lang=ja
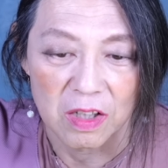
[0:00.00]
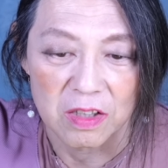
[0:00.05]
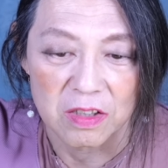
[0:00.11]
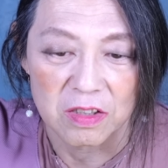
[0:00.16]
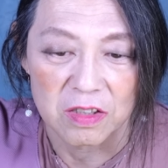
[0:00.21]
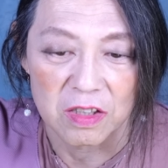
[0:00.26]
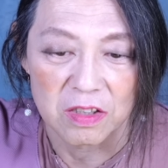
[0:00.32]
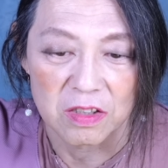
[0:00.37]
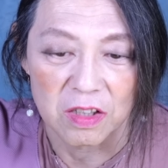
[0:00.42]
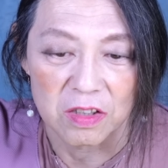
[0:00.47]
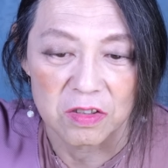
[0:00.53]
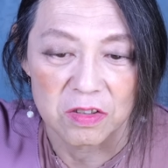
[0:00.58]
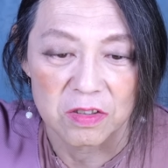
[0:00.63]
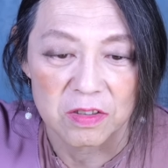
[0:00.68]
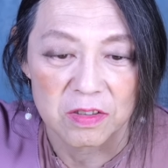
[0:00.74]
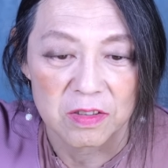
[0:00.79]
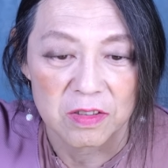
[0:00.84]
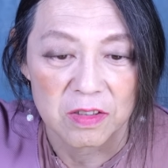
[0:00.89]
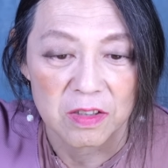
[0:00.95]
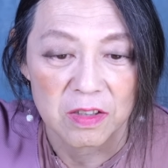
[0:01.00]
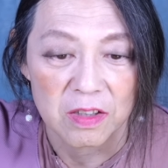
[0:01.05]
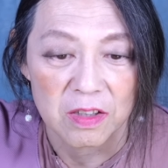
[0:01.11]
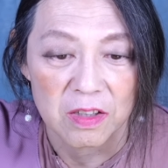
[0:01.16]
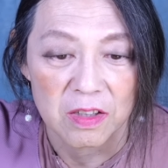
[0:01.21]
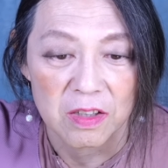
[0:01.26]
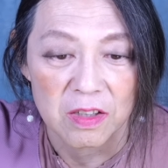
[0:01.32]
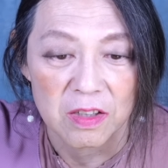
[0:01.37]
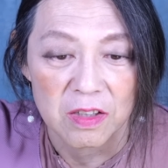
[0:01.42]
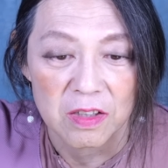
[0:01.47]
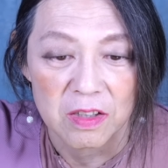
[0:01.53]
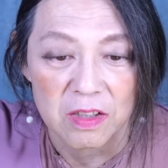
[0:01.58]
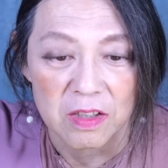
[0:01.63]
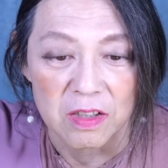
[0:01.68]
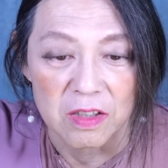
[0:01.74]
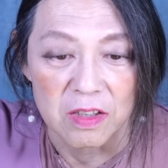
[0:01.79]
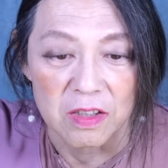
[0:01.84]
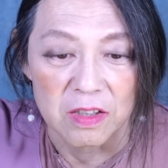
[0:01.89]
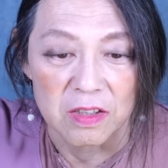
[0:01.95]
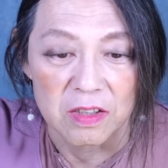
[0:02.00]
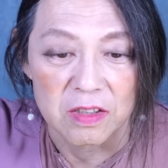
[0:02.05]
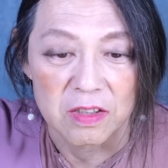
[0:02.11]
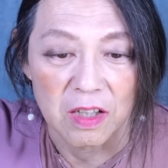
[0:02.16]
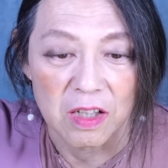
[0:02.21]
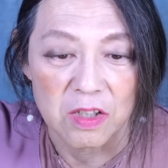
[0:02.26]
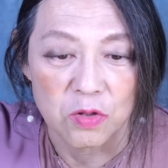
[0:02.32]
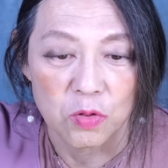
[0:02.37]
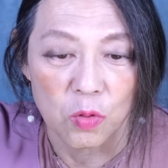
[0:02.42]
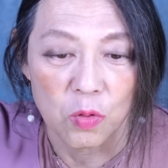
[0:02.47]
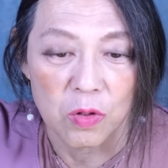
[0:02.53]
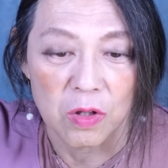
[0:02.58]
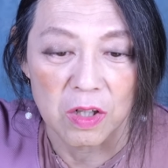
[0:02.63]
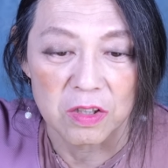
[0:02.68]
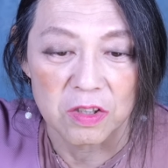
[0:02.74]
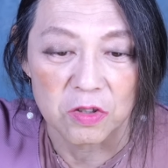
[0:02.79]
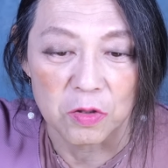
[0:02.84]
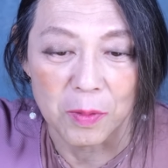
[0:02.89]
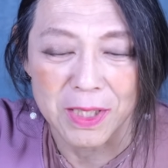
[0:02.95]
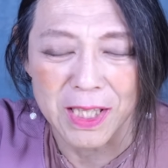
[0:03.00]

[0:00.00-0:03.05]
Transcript: う。3000冊。えー、最長幹事長、